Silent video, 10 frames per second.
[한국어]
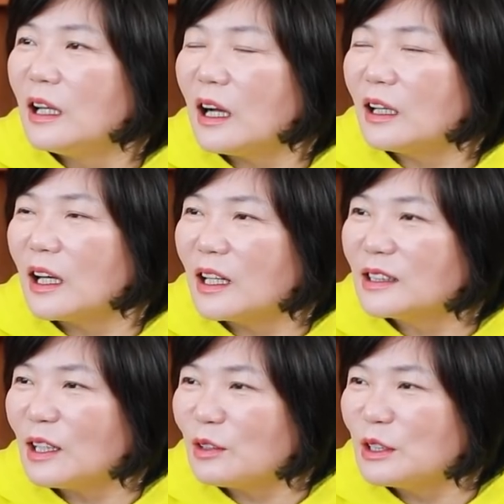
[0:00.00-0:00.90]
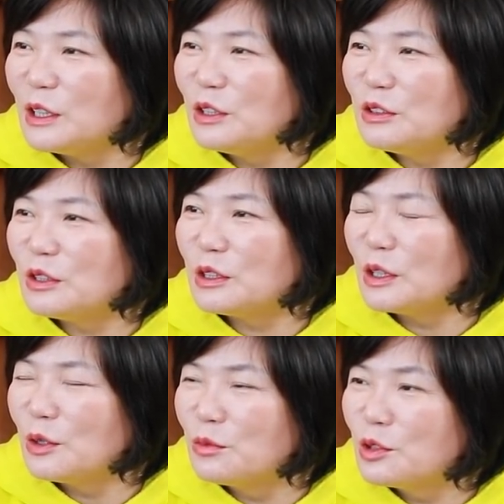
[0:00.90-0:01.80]
내가 걔랑 싸워서 이길 수
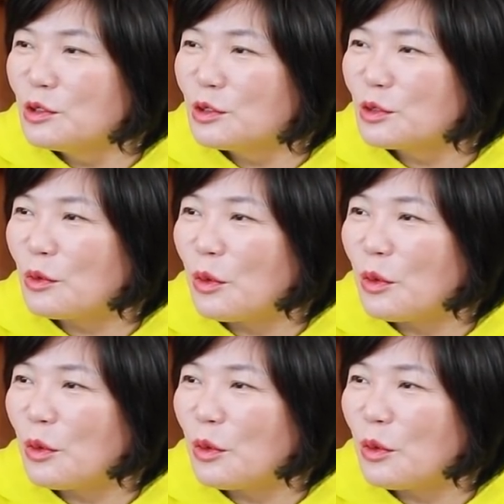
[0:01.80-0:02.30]
있어? 이걸 무슨 수로